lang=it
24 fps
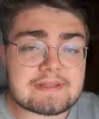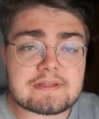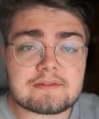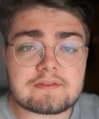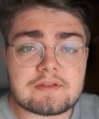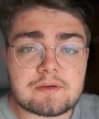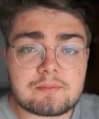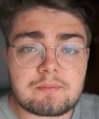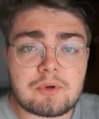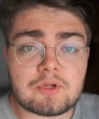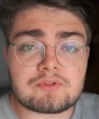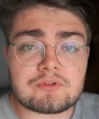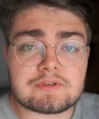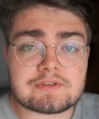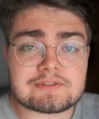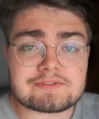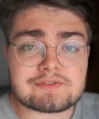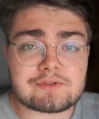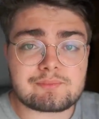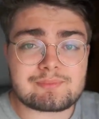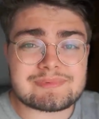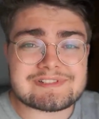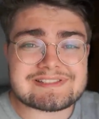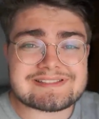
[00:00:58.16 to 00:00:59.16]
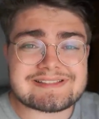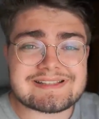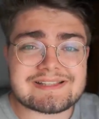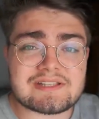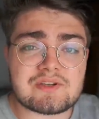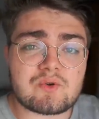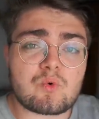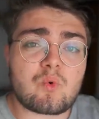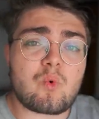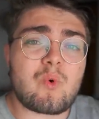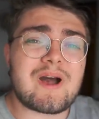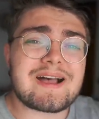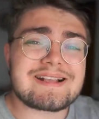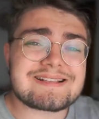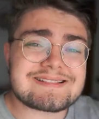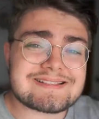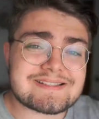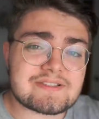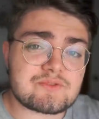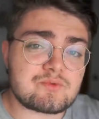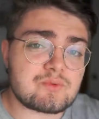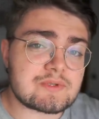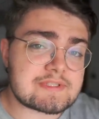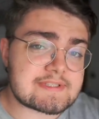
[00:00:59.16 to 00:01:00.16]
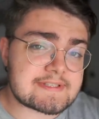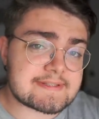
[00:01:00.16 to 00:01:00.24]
tanto il botto che sono passate quasi due